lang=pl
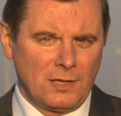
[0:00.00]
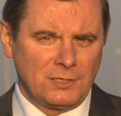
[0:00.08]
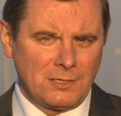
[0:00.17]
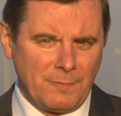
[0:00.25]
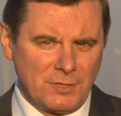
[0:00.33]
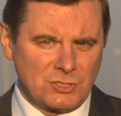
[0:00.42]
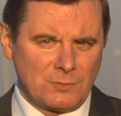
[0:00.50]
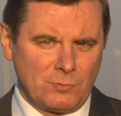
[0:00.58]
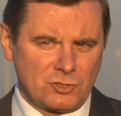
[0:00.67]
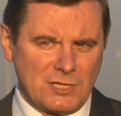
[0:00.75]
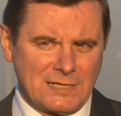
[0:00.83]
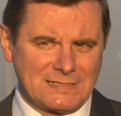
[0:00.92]
nie będzie
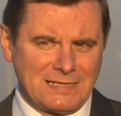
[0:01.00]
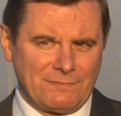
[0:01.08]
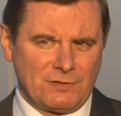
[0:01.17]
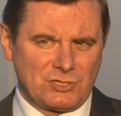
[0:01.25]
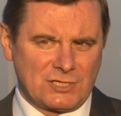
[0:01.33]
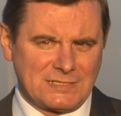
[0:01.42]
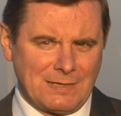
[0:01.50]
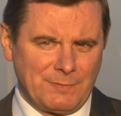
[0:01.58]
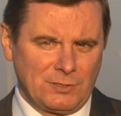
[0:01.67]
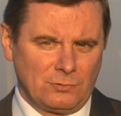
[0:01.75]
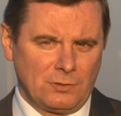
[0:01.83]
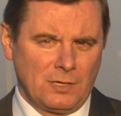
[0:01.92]
można zdawać
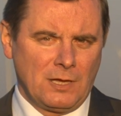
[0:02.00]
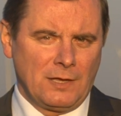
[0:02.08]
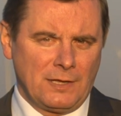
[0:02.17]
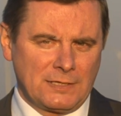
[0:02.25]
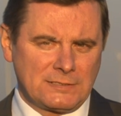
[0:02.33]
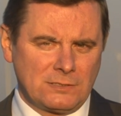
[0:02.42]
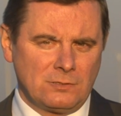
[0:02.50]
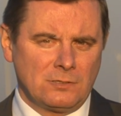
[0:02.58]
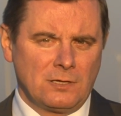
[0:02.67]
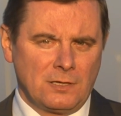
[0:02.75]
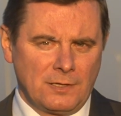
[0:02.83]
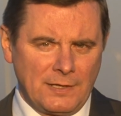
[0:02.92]
egzaminu na co?
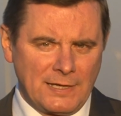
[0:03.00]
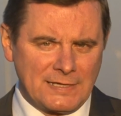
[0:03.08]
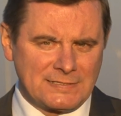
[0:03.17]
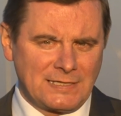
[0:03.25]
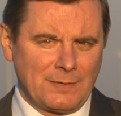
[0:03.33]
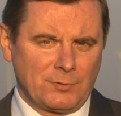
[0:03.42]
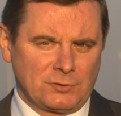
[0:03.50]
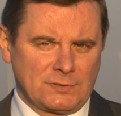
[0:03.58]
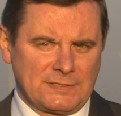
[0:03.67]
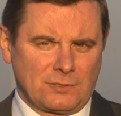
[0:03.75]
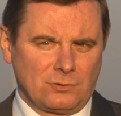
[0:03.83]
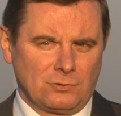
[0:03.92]
Na jazdę na
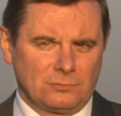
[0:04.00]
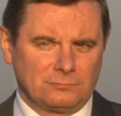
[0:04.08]
motocyklu.